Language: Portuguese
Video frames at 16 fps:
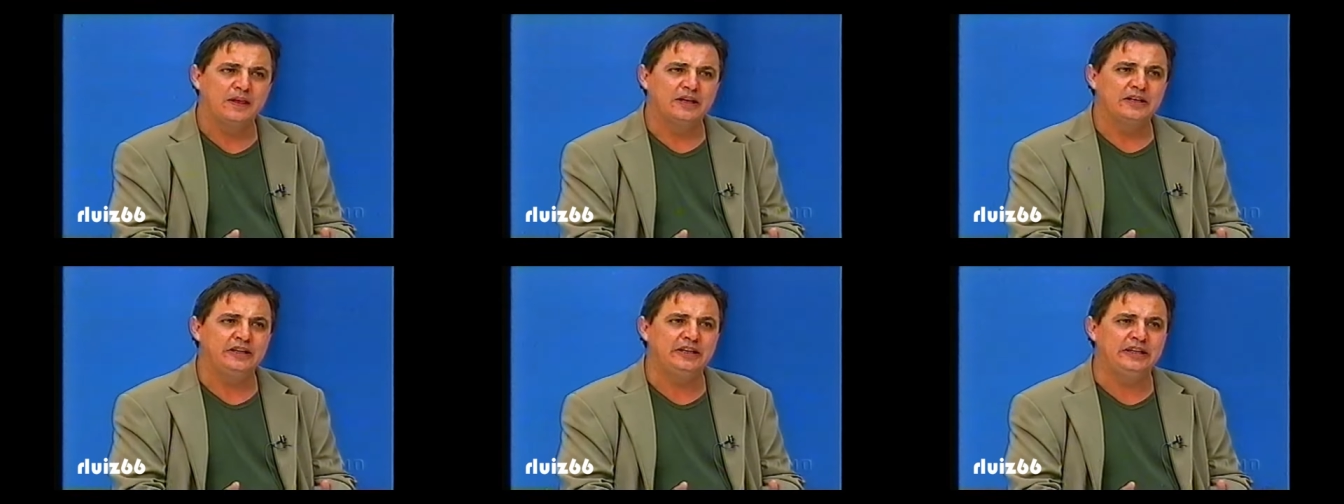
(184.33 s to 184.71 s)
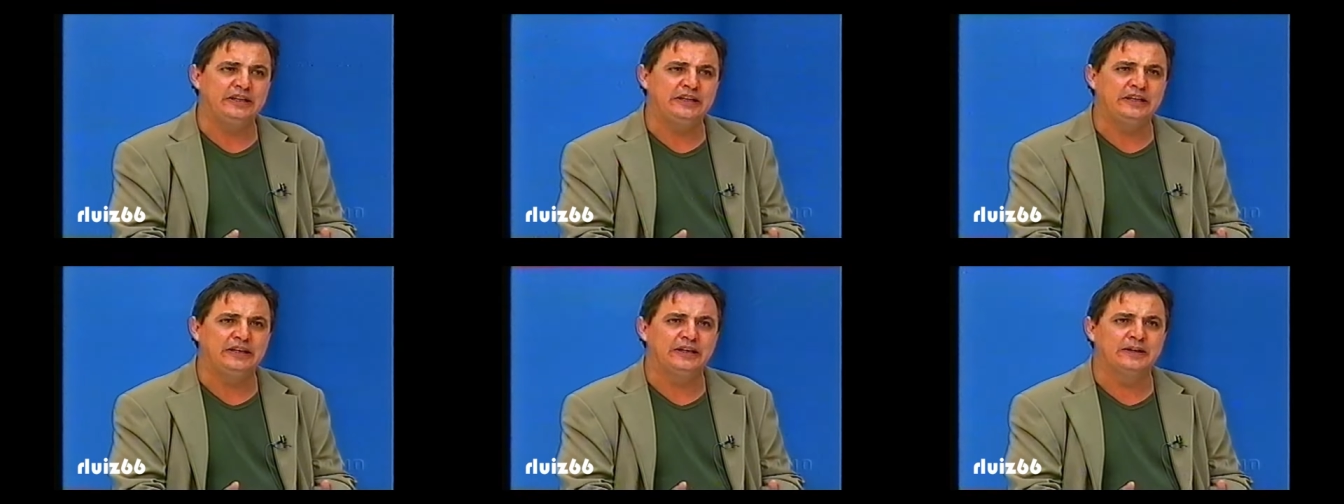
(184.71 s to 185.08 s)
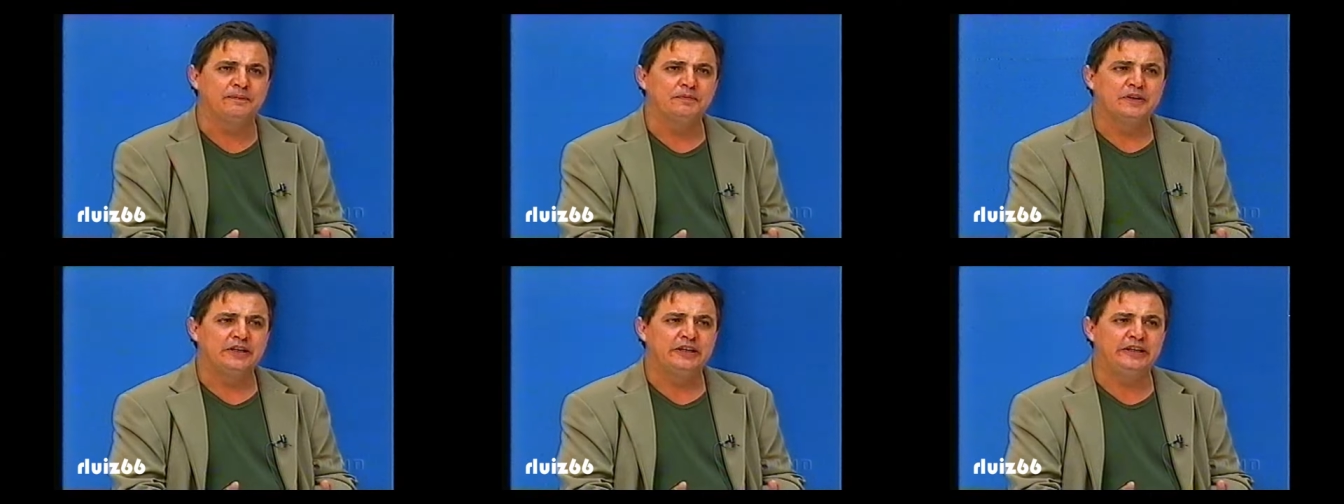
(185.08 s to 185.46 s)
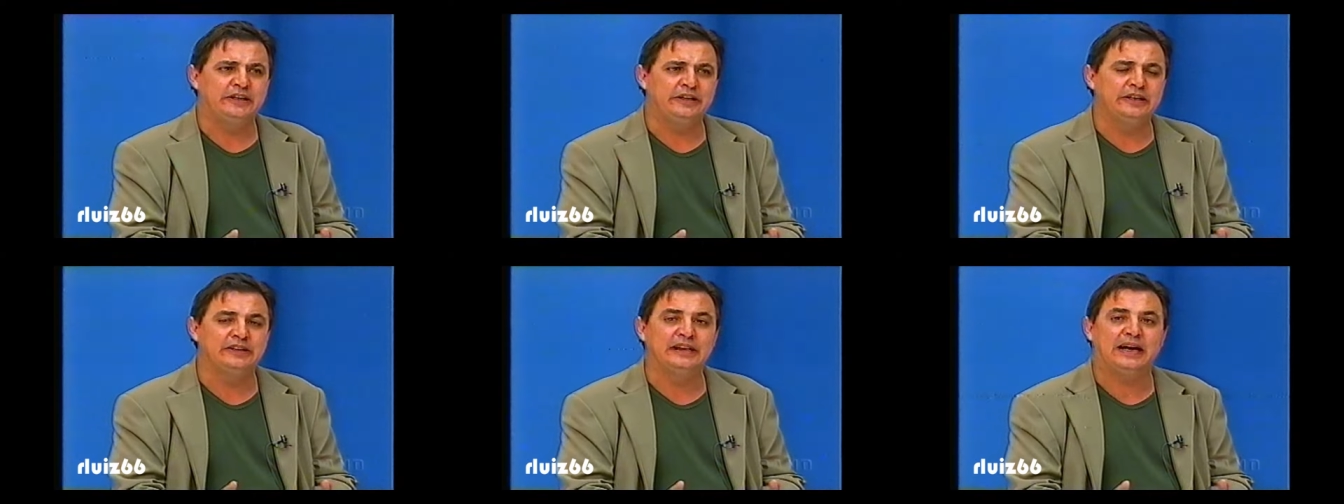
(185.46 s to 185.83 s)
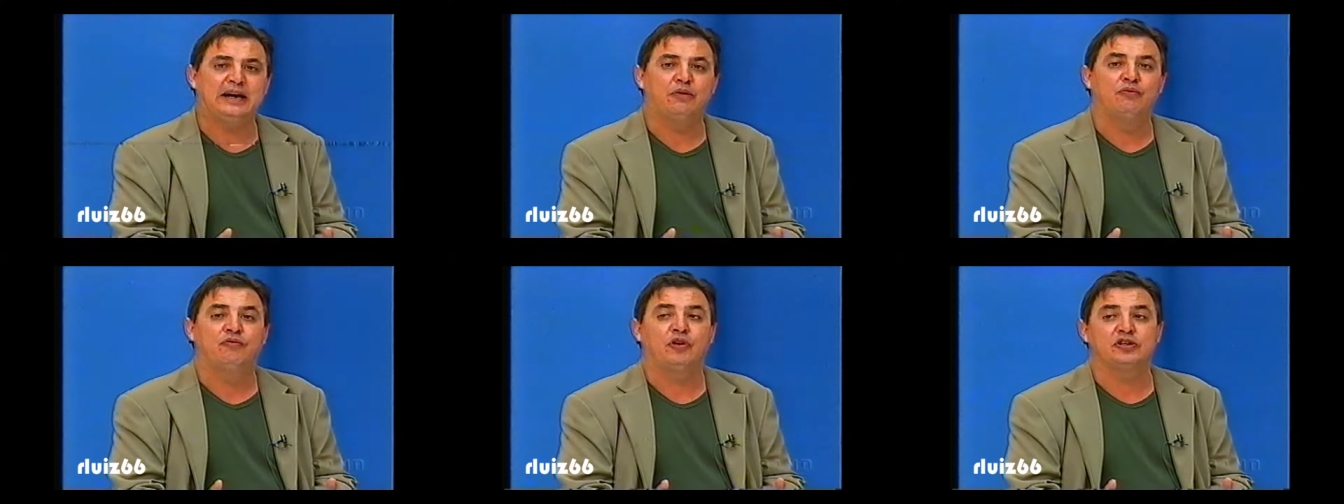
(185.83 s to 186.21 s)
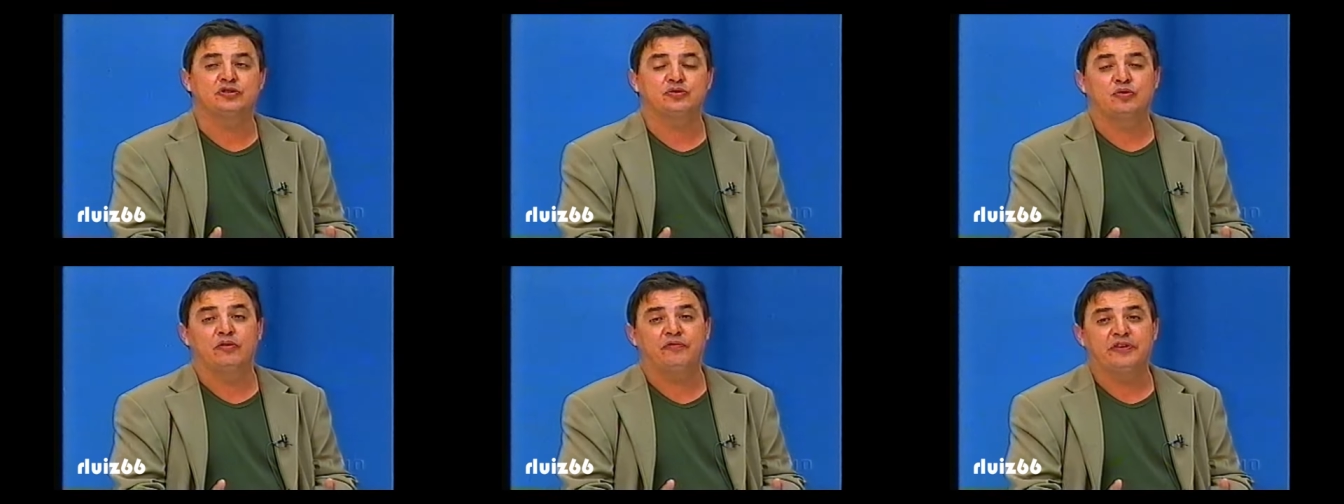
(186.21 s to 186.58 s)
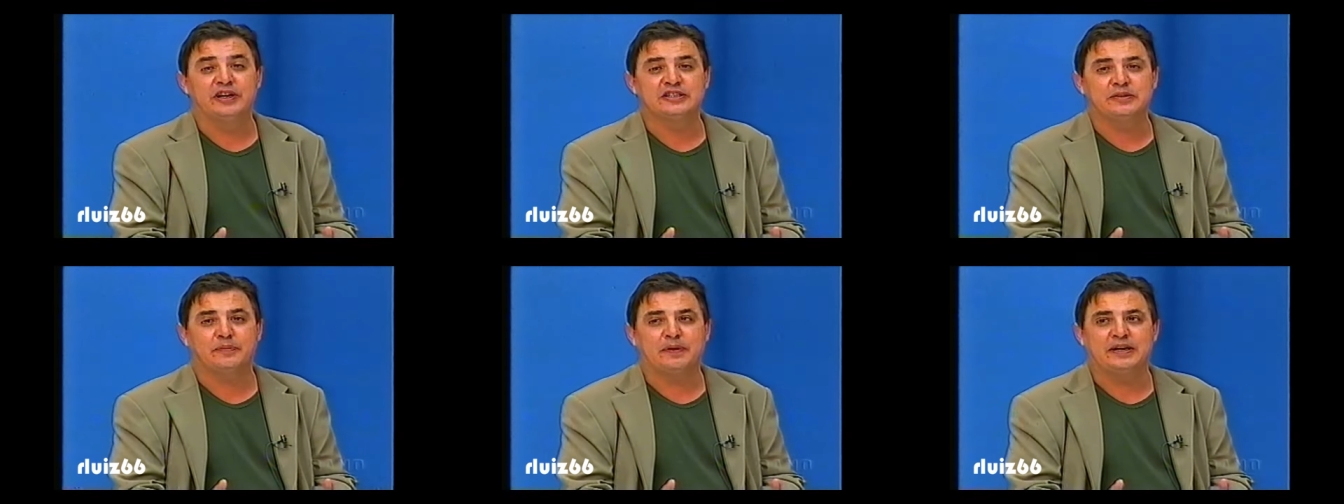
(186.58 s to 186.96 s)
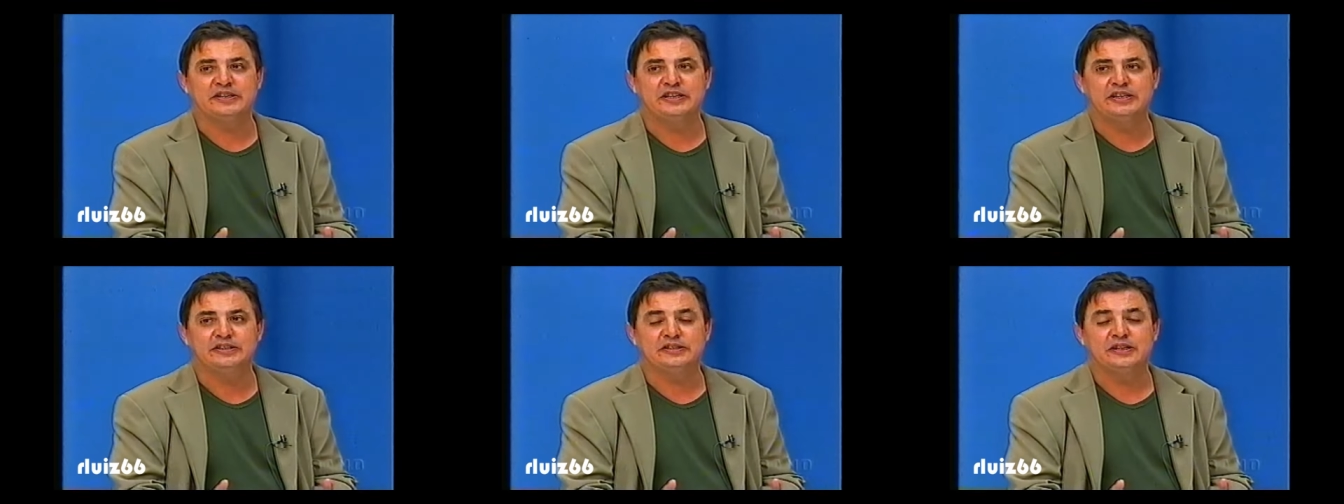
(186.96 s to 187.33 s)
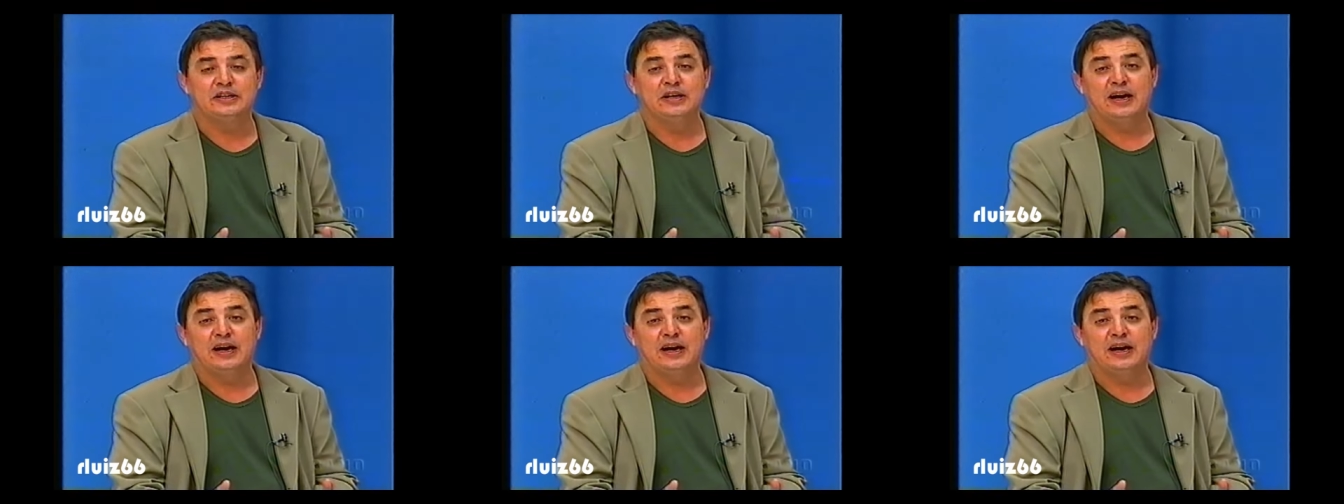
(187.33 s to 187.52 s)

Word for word: e, e, e dar um voto de confiança para a gente.